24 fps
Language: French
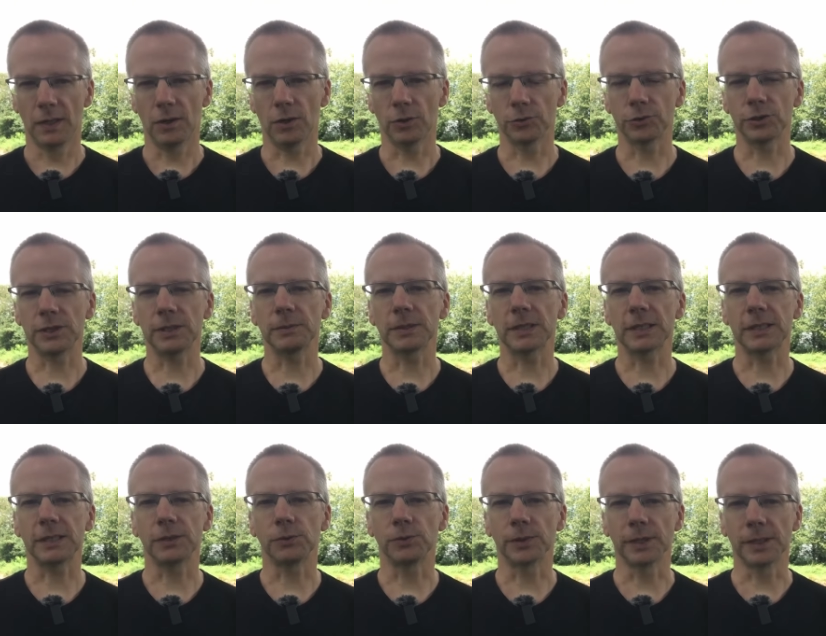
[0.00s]
en deuxième
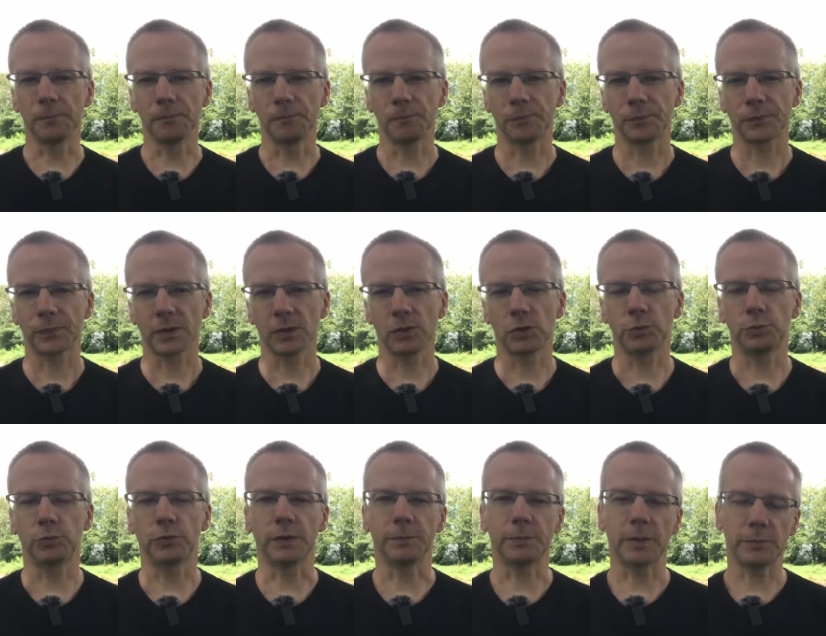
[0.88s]
catégorie.
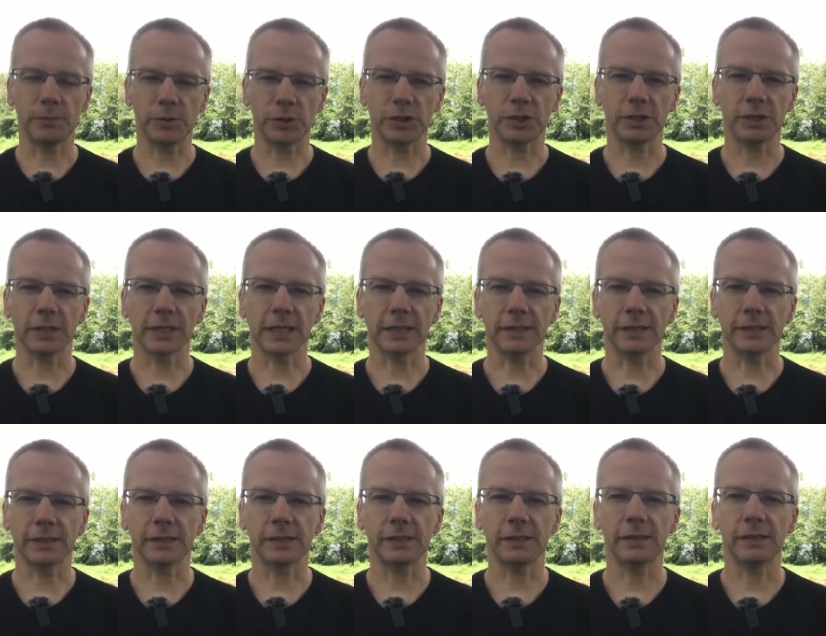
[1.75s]
Je ne pouvais pas pêcher le
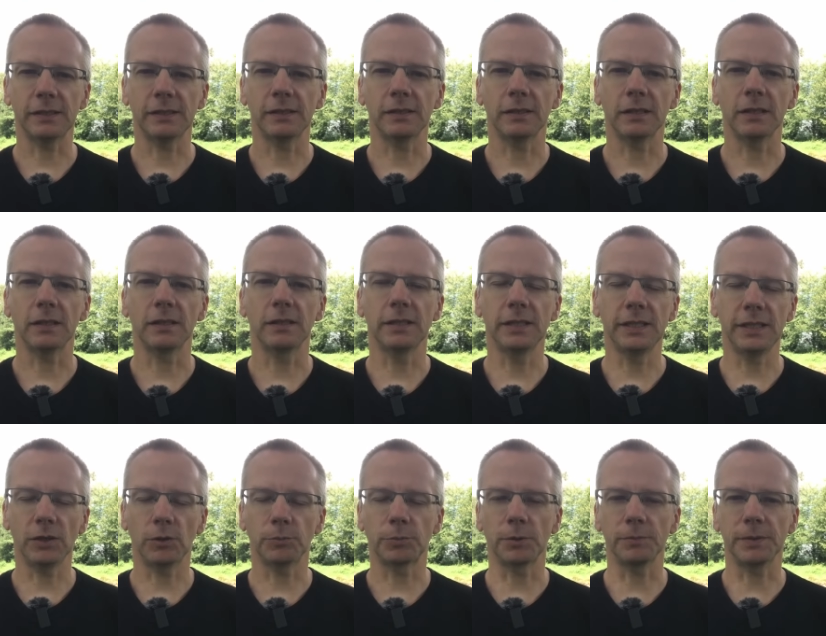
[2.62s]
carnassier
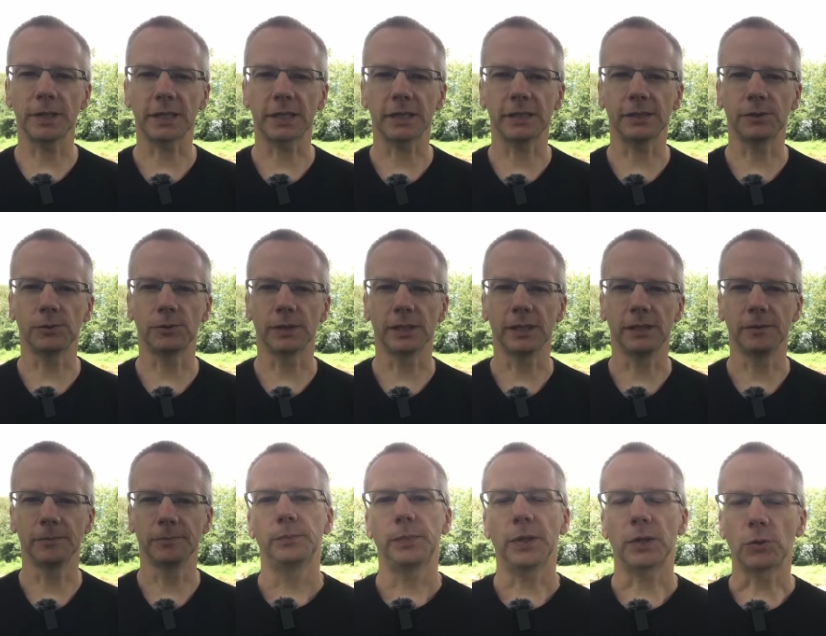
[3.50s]
ni en première catégorie.
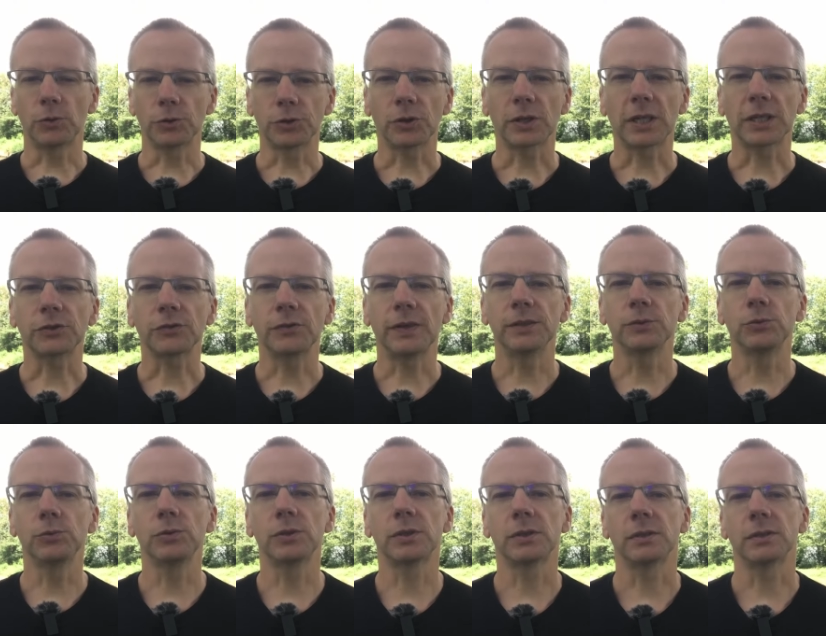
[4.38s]
Par contre, en
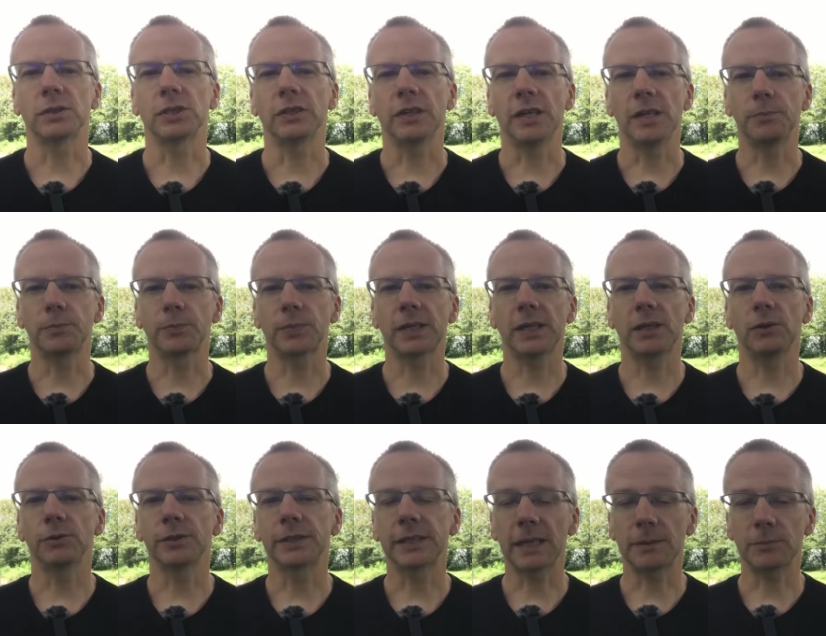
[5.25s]
92, j'avais
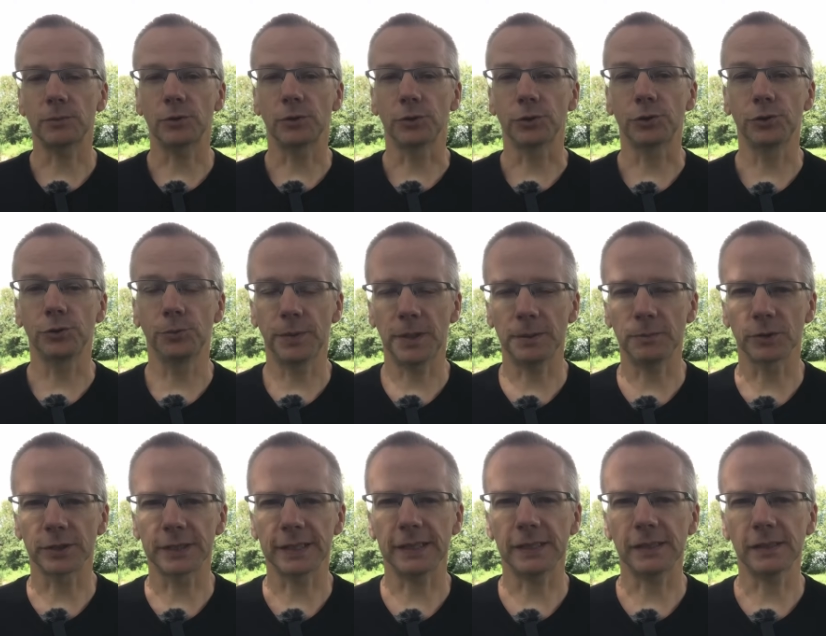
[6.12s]
pris le timbre
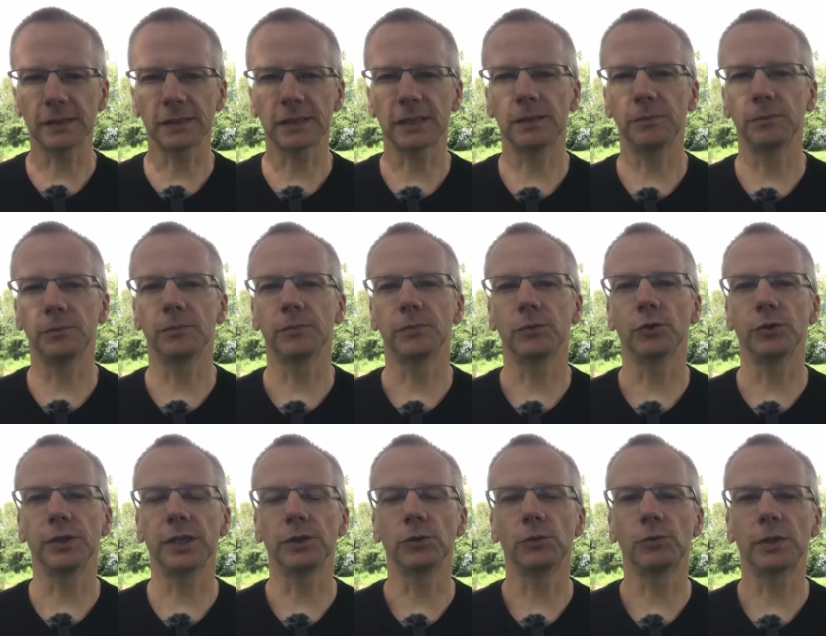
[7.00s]
supplémentaire qui me
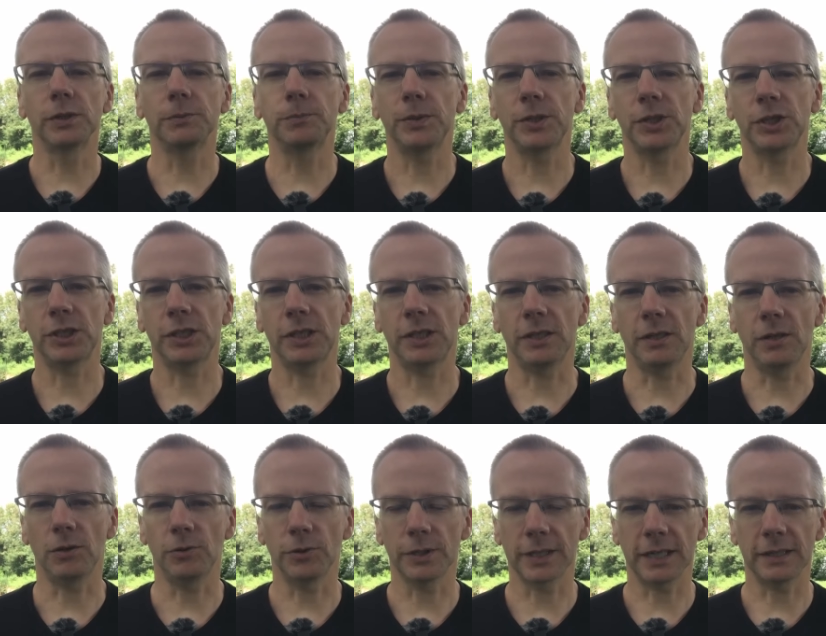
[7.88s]
donnait droit de
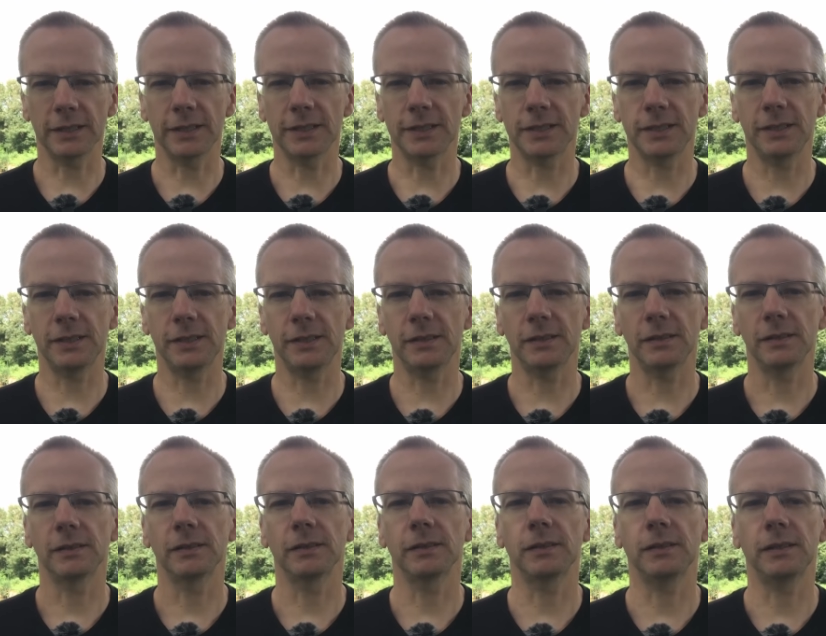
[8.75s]
pêcher le carnassier
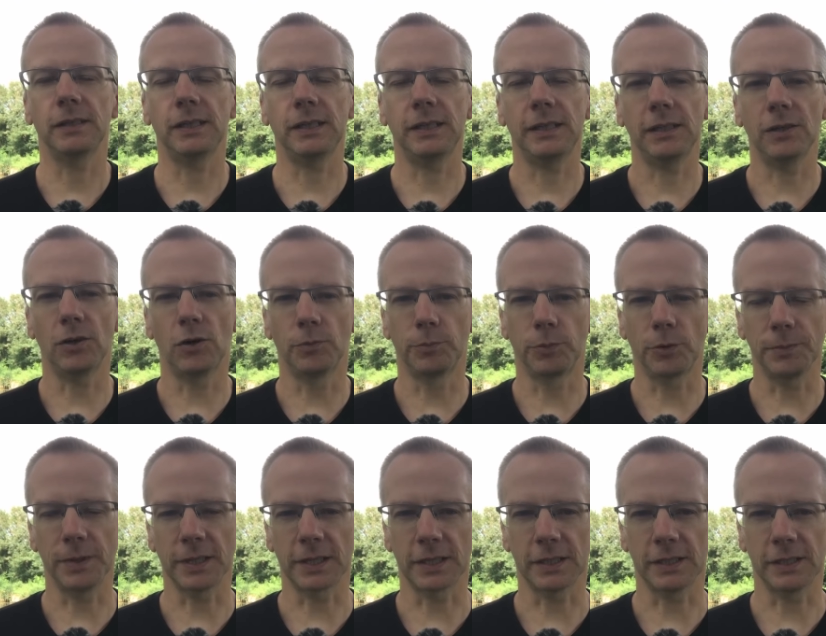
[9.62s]
et en
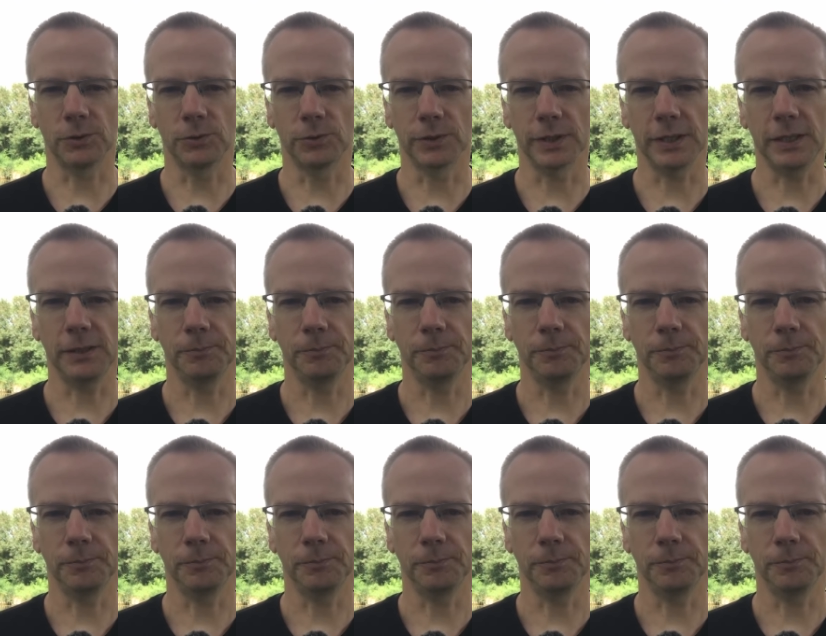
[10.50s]
première catégorie.